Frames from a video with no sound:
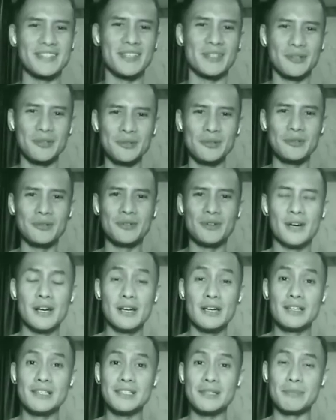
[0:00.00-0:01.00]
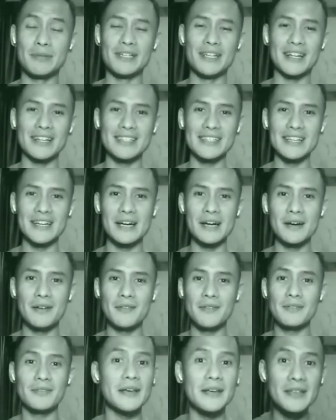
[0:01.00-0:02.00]
dari situ
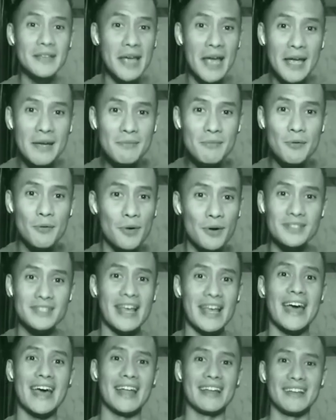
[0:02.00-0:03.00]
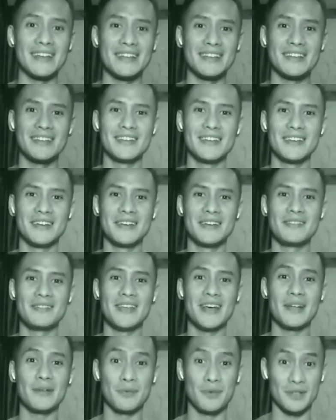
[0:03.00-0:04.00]
sebenarnya the game was end
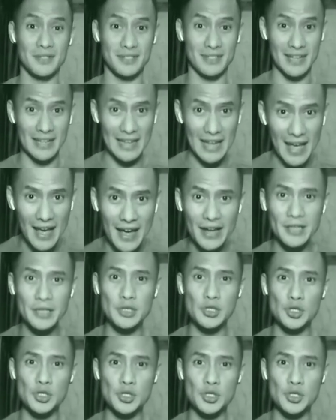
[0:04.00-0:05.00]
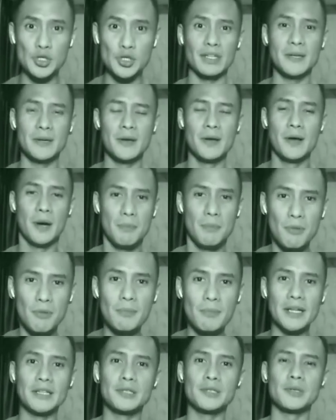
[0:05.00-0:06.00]
that was an actually
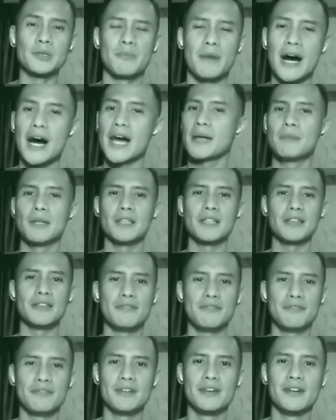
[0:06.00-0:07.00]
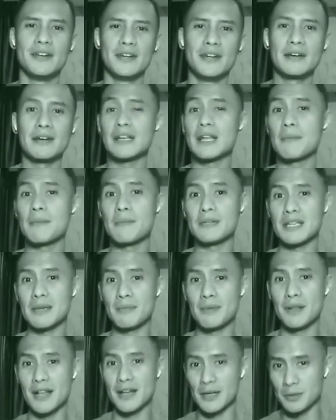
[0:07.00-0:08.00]
momentum I believe
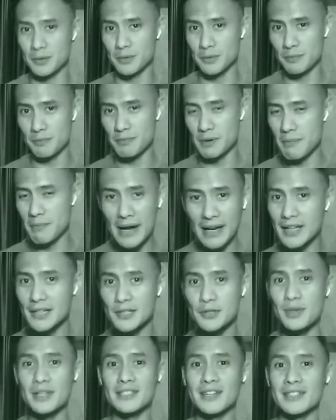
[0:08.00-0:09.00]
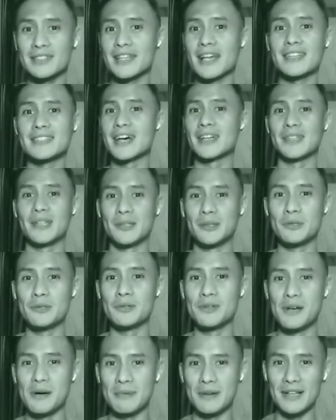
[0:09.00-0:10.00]
kenapa saya bilang itu permainan sudah selesai saat
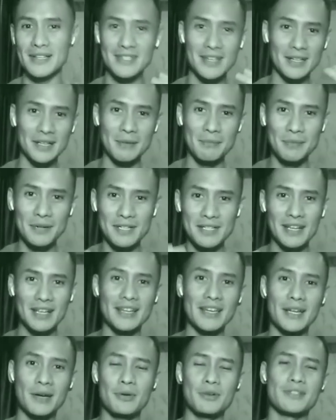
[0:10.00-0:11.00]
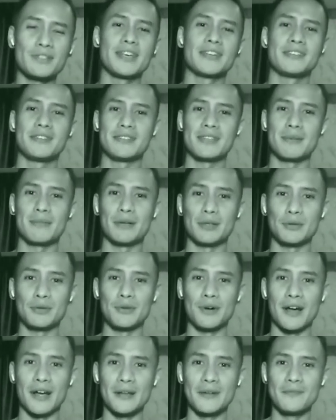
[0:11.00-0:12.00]
itu juga pada saat iblis lagi negosiasi
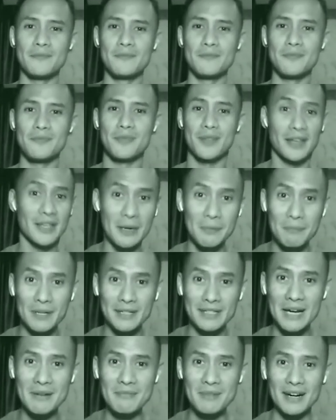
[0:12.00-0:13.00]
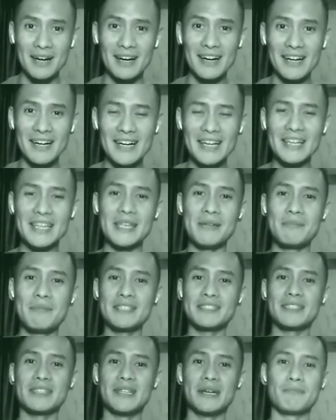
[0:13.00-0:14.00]
sama Tuhan yang pertama
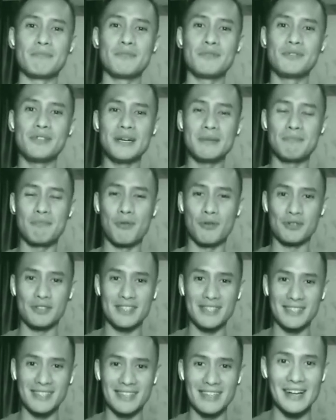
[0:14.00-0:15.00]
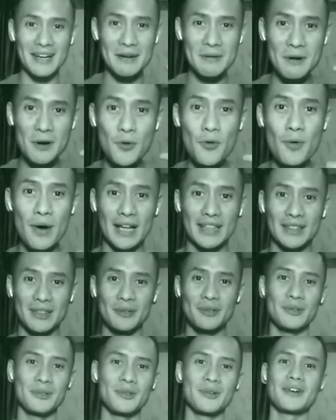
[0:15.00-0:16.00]
iblis tidak punya posisi yang
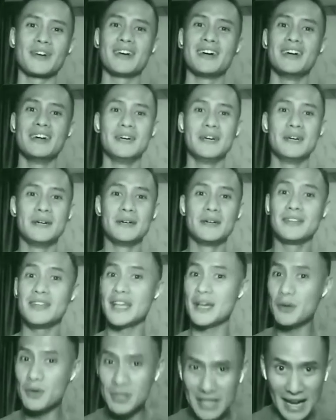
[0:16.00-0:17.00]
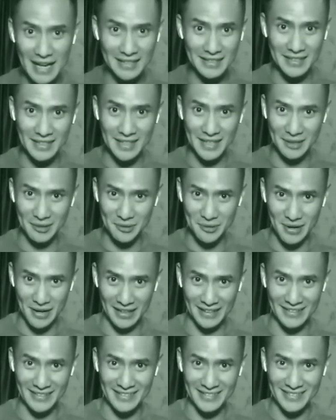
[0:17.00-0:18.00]
kuat untuk negosiasi dengan
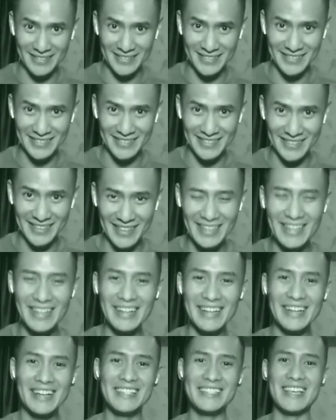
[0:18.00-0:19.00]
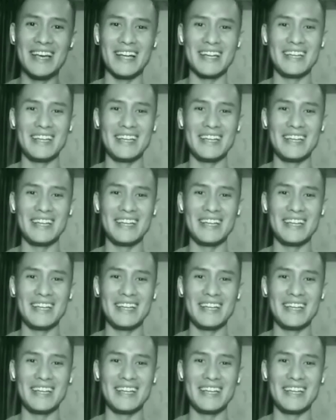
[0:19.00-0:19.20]
Tuhan. Ya,